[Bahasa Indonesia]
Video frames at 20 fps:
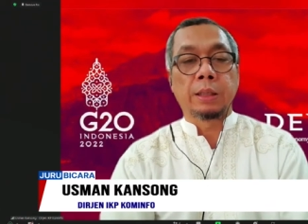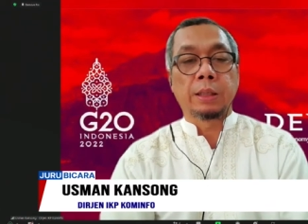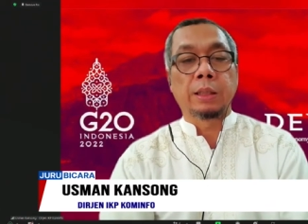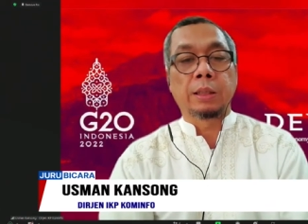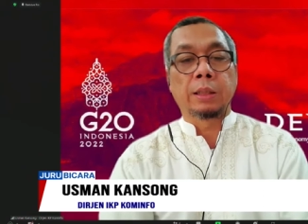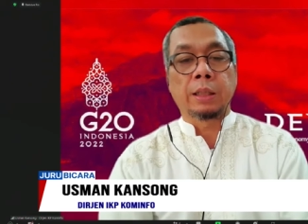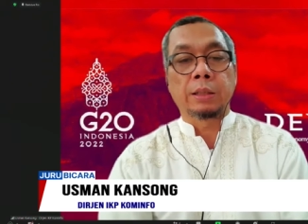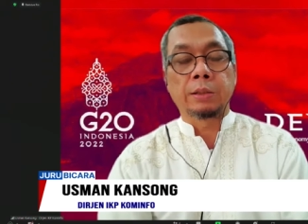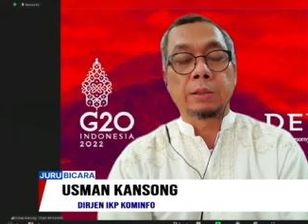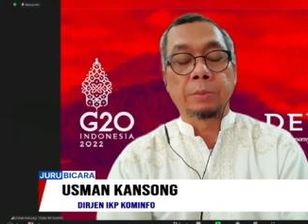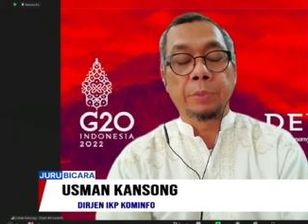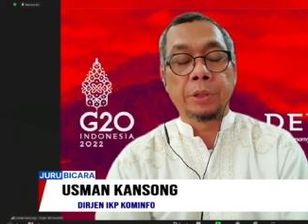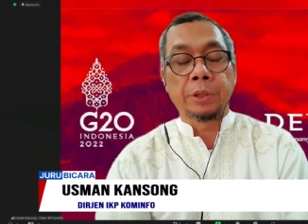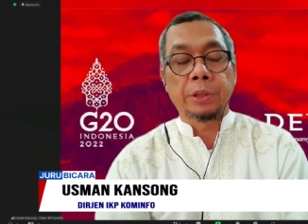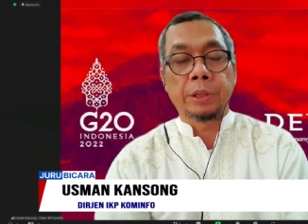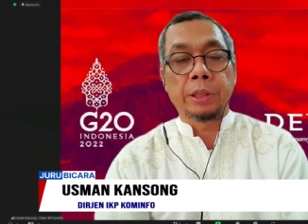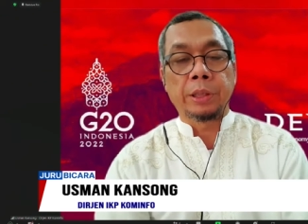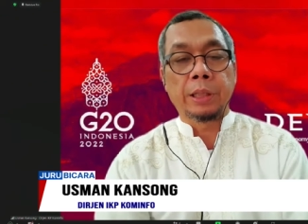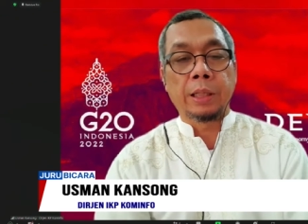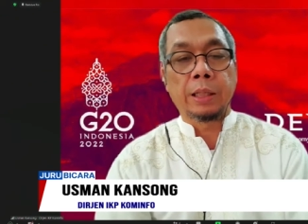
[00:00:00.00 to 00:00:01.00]
lintas
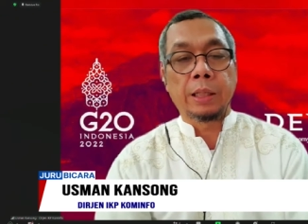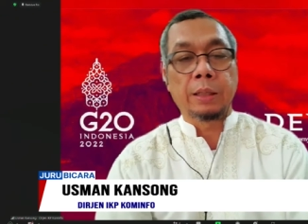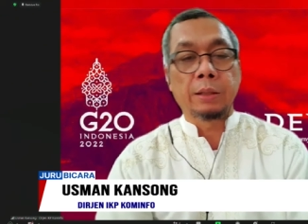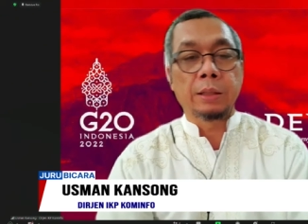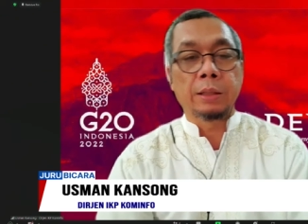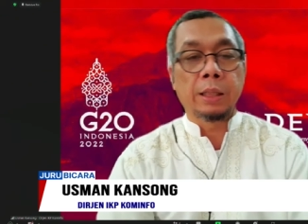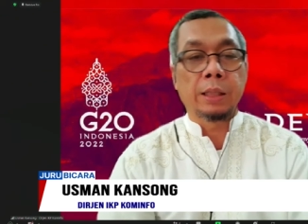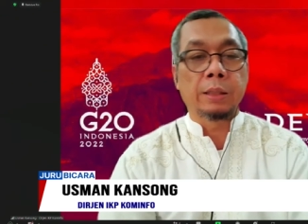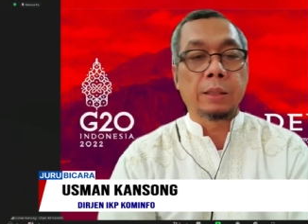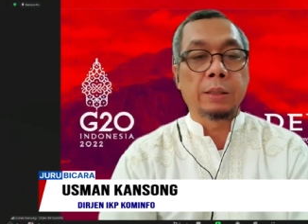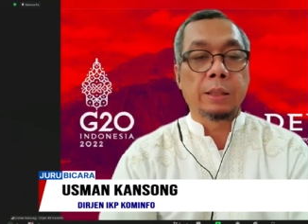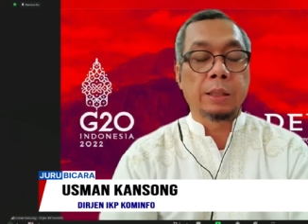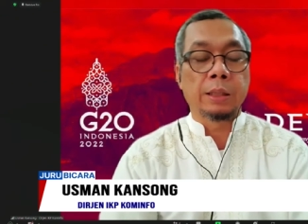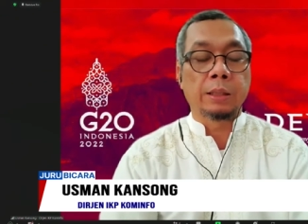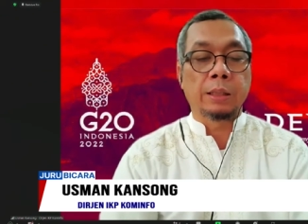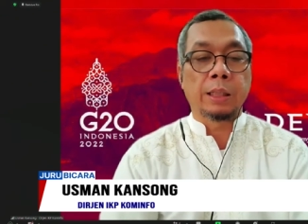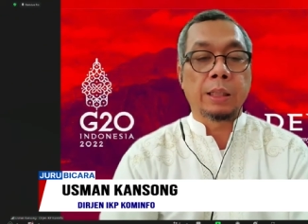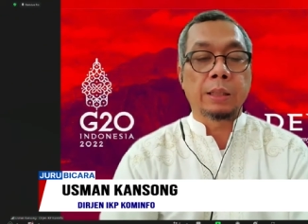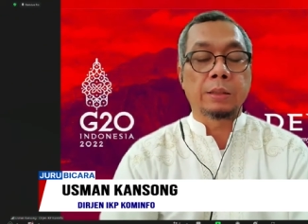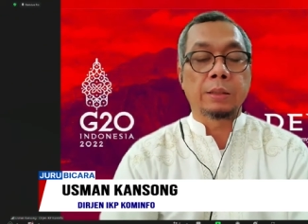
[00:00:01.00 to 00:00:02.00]
kementerian dan
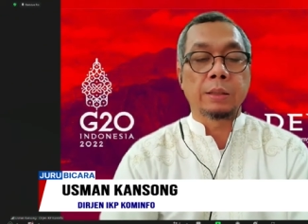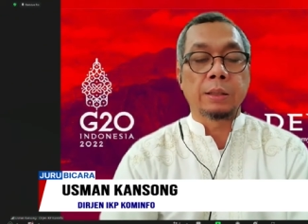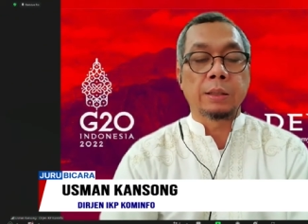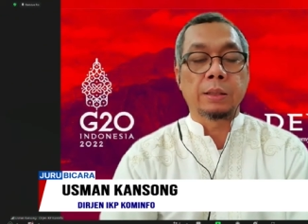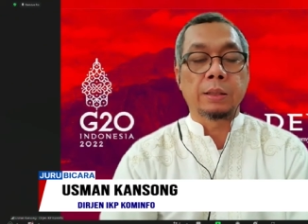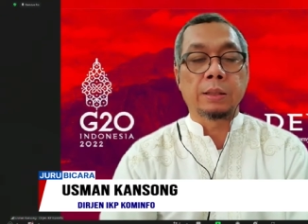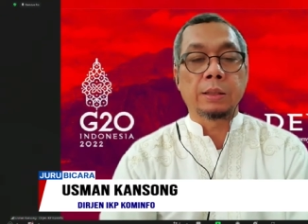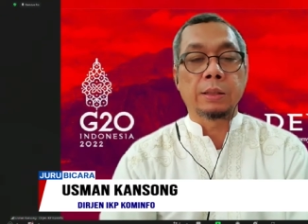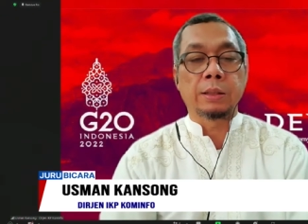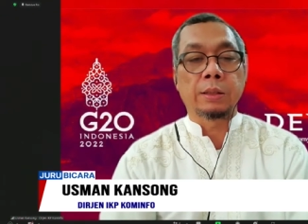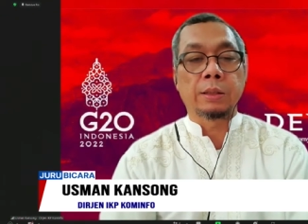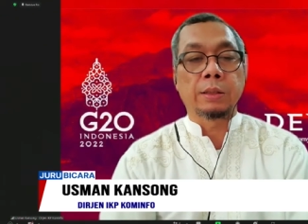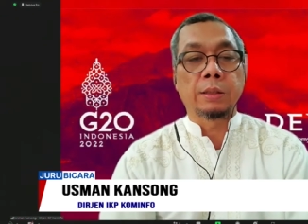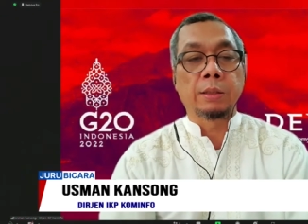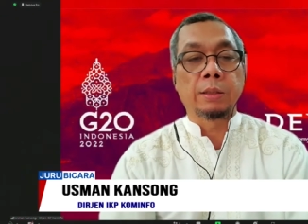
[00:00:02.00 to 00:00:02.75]
lintas eh,